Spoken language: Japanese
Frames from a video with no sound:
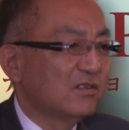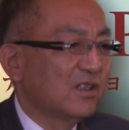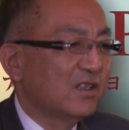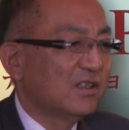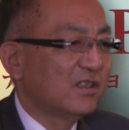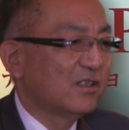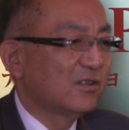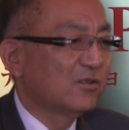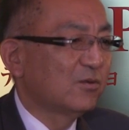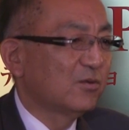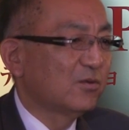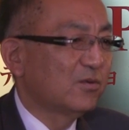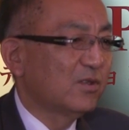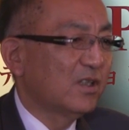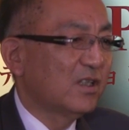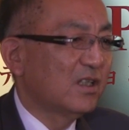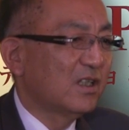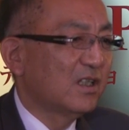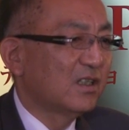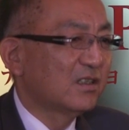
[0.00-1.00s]
いて、それぞれ
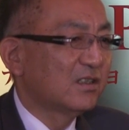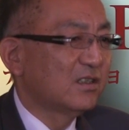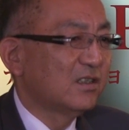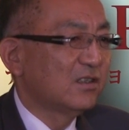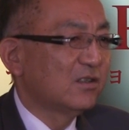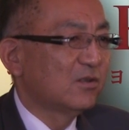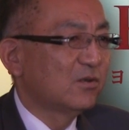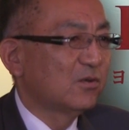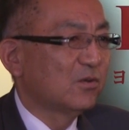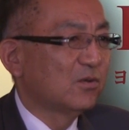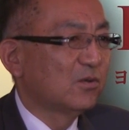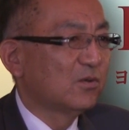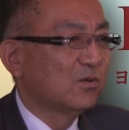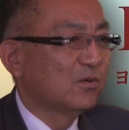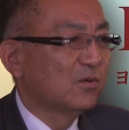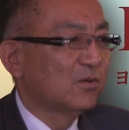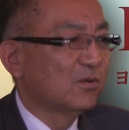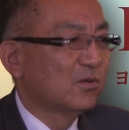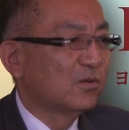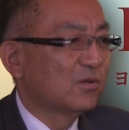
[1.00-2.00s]
がきちっ
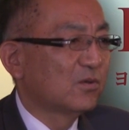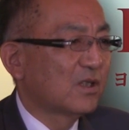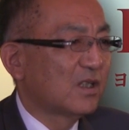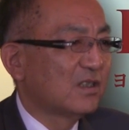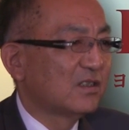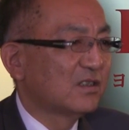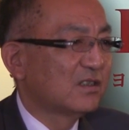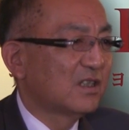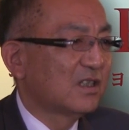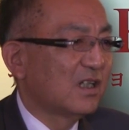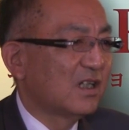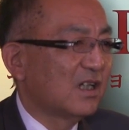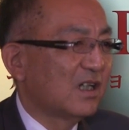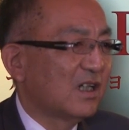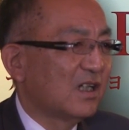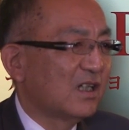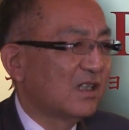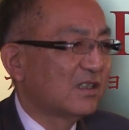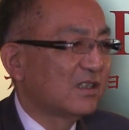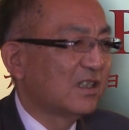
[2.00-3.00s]
と監
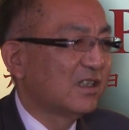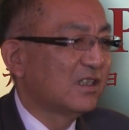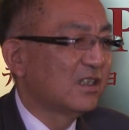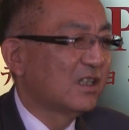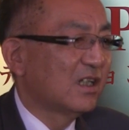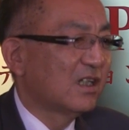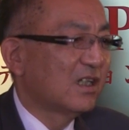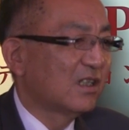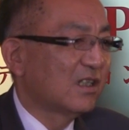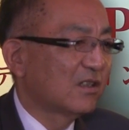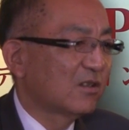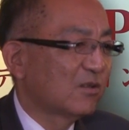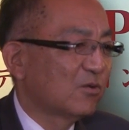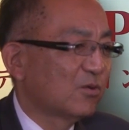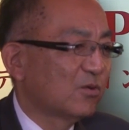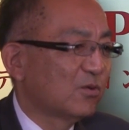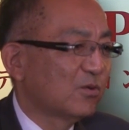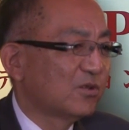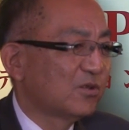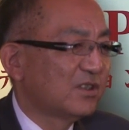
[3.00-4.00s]
査的なこ
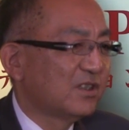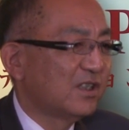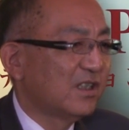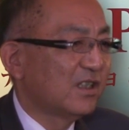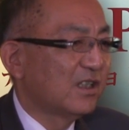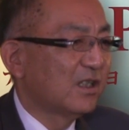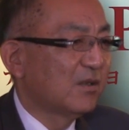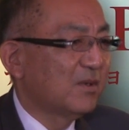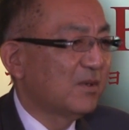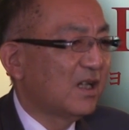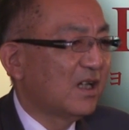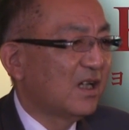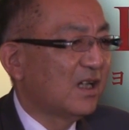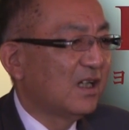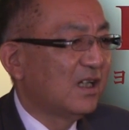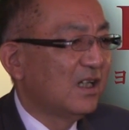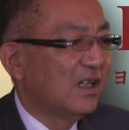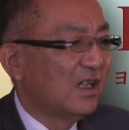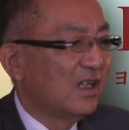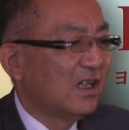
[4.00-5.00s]
とをしていけば、
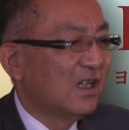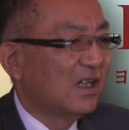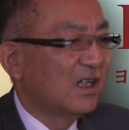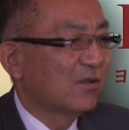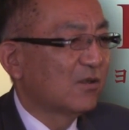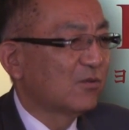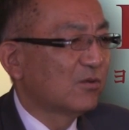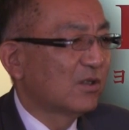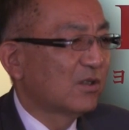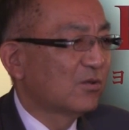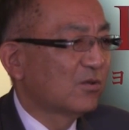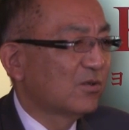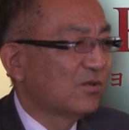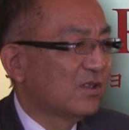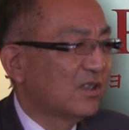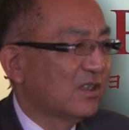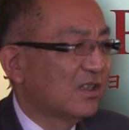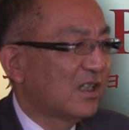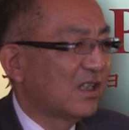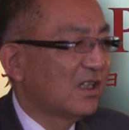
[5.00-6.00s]
こんなことに
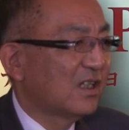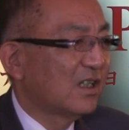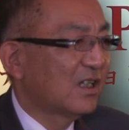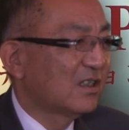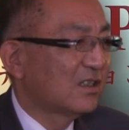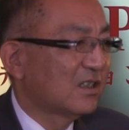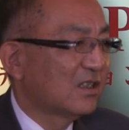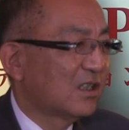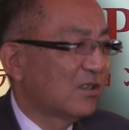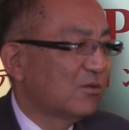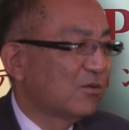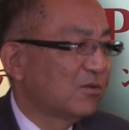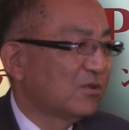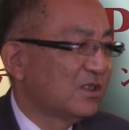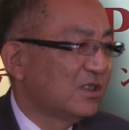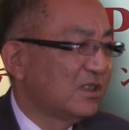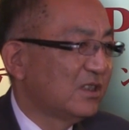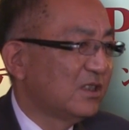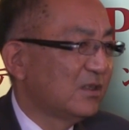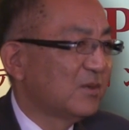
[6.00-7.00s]
はならなかったろう
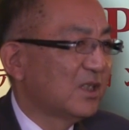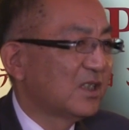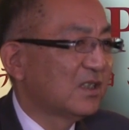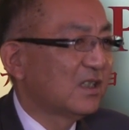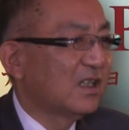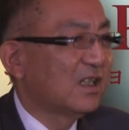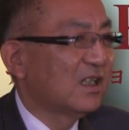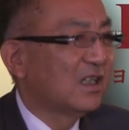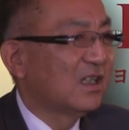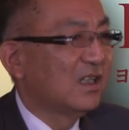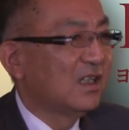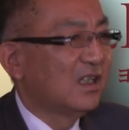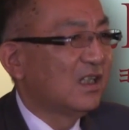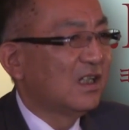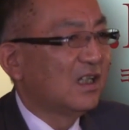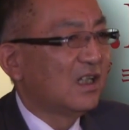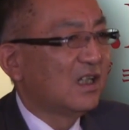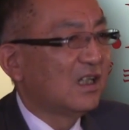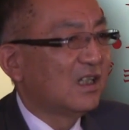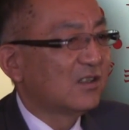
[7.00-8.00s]
し、また、
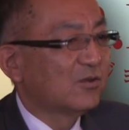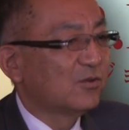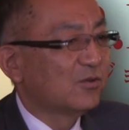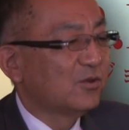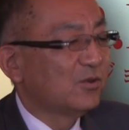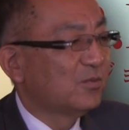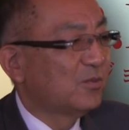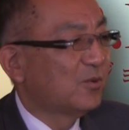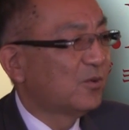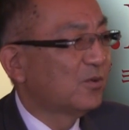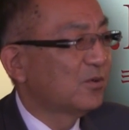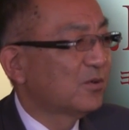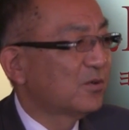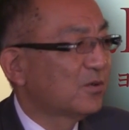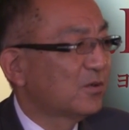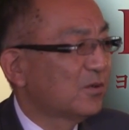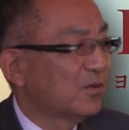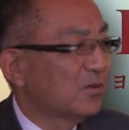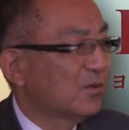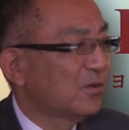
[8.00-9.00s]
そういう暴
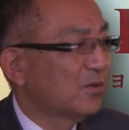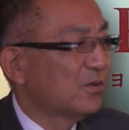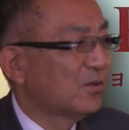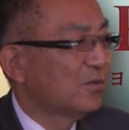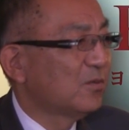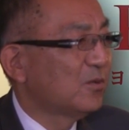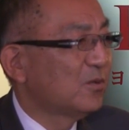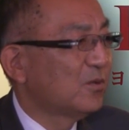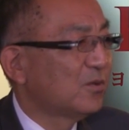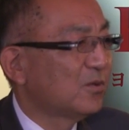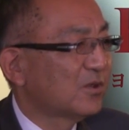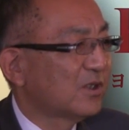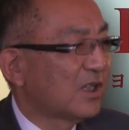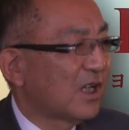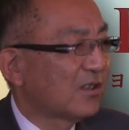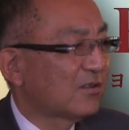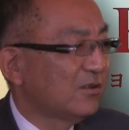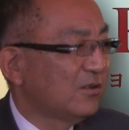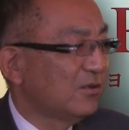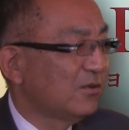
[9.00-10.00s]
走も
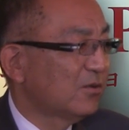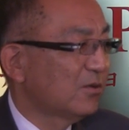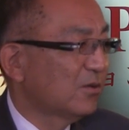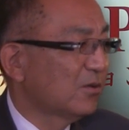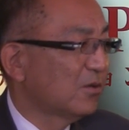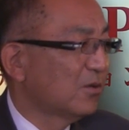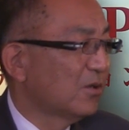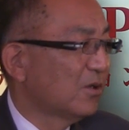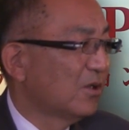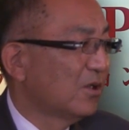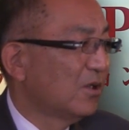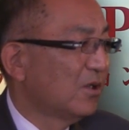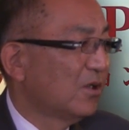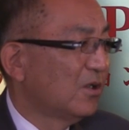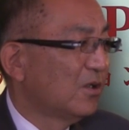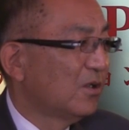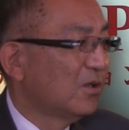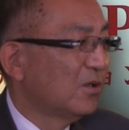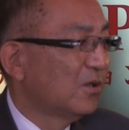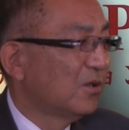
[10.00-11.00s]
逆に言うと
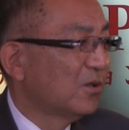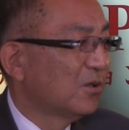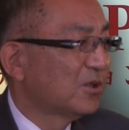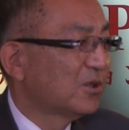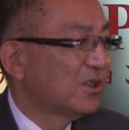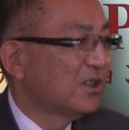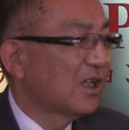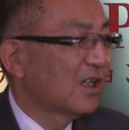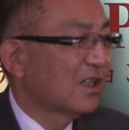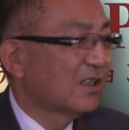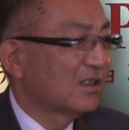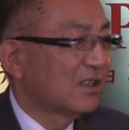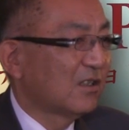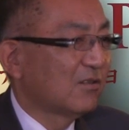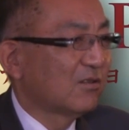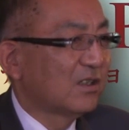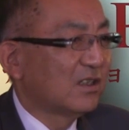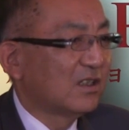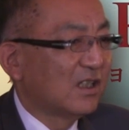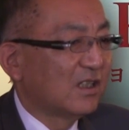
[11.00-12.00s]
しなかった
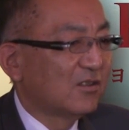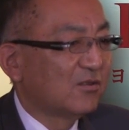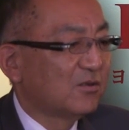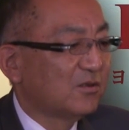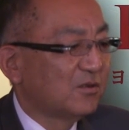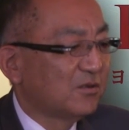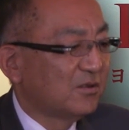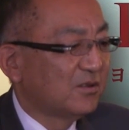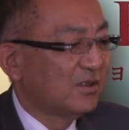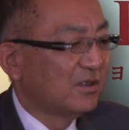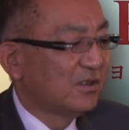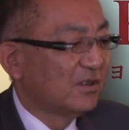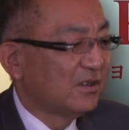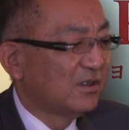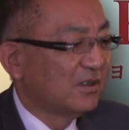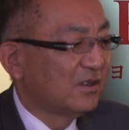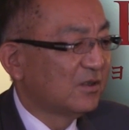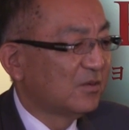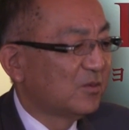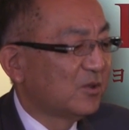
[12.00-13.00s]
のかなというふ
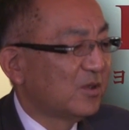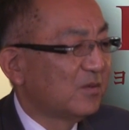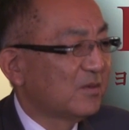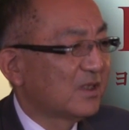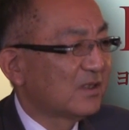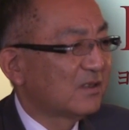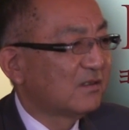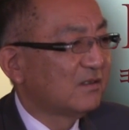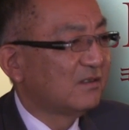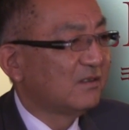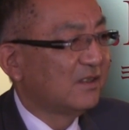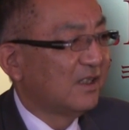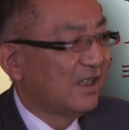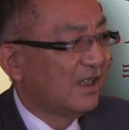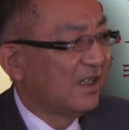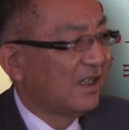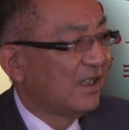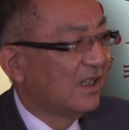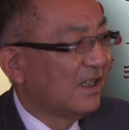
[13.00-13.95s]
うに思いますんで、